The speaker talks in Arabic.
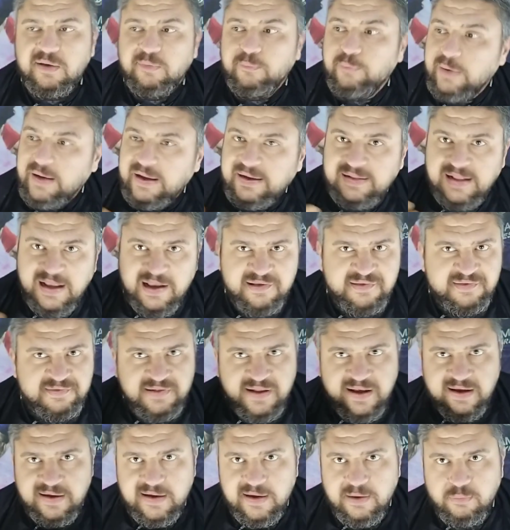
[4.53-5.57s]
والاداء
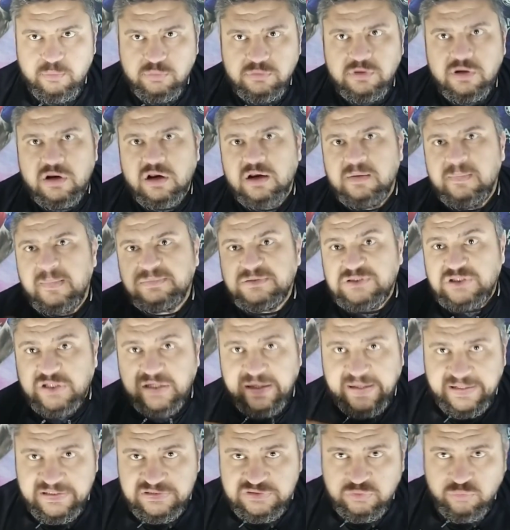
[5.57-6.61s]
السيء وان الراجل ما
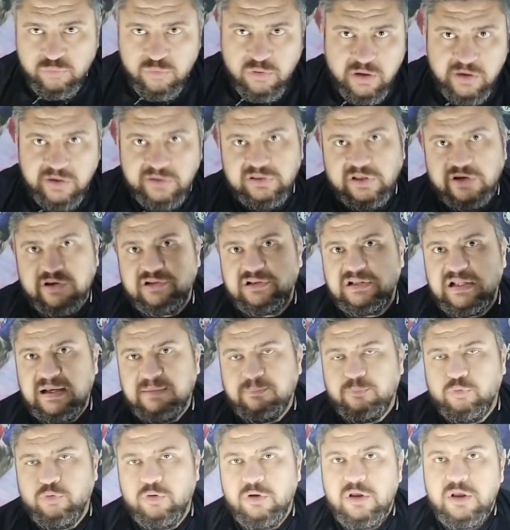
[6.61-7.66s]
بيشتغلش والراجل طريقه
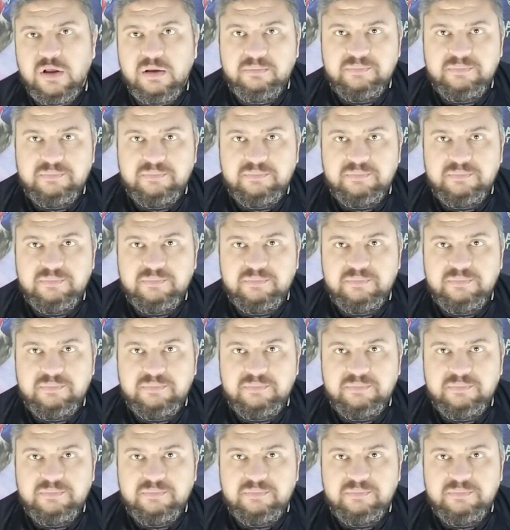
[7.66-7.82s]
لعبه